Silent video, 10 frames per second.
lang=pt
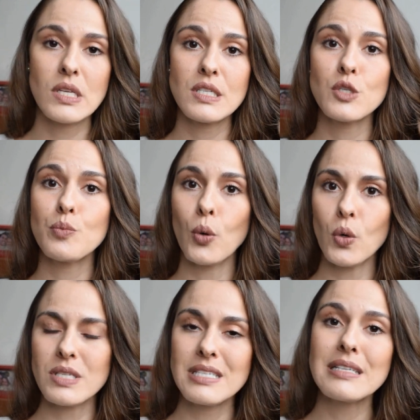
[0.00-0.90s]
as
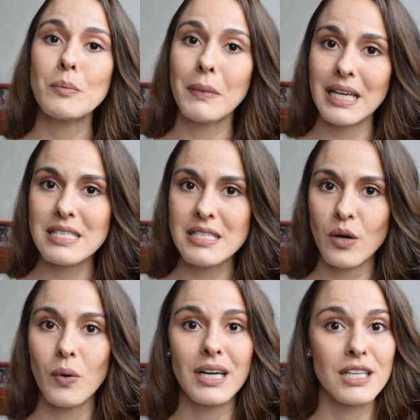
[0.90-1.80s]
esposas também
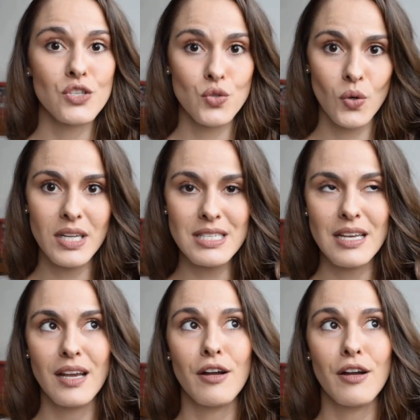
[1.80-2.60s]
são agressoras.